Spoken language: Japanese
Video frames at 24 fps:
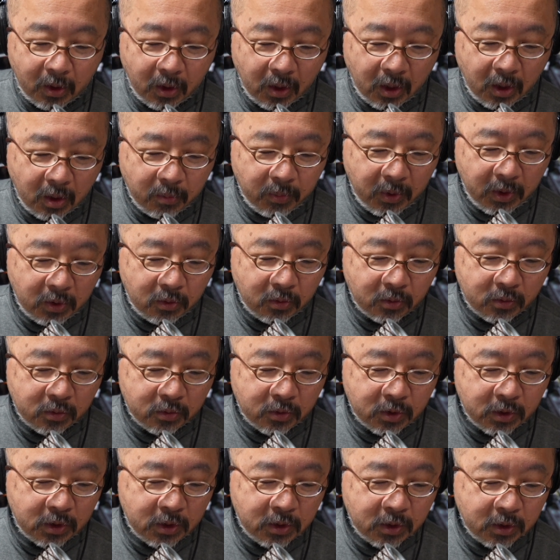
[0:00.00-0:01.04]

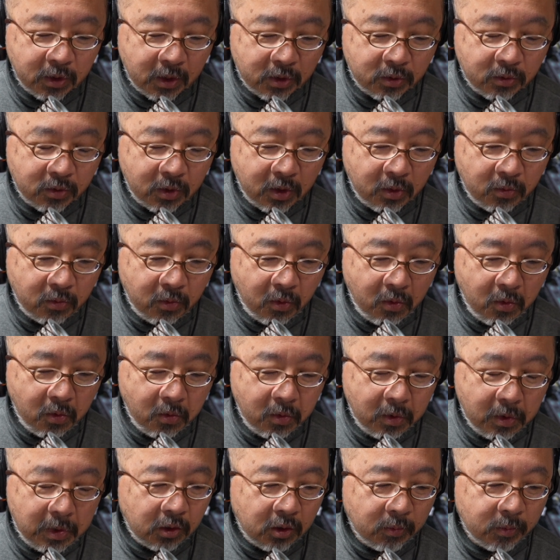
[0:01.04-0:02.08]
ビートルズ自身がそれ
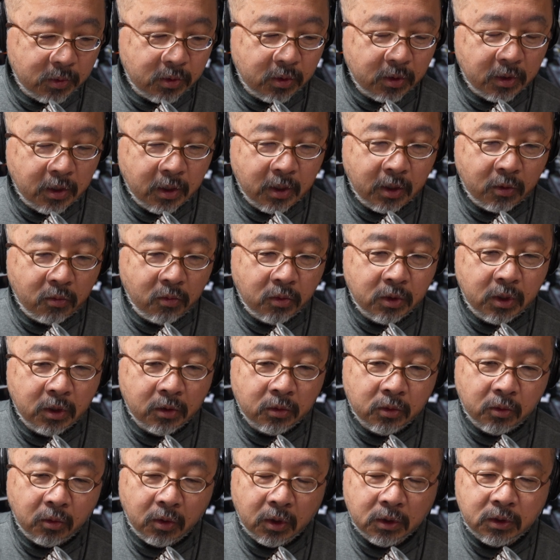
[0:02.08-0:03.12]
を例えば追加
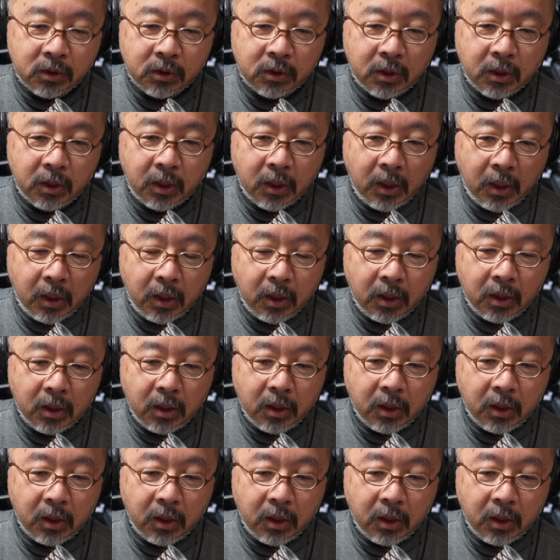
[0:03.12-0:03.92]
レコーディングとかして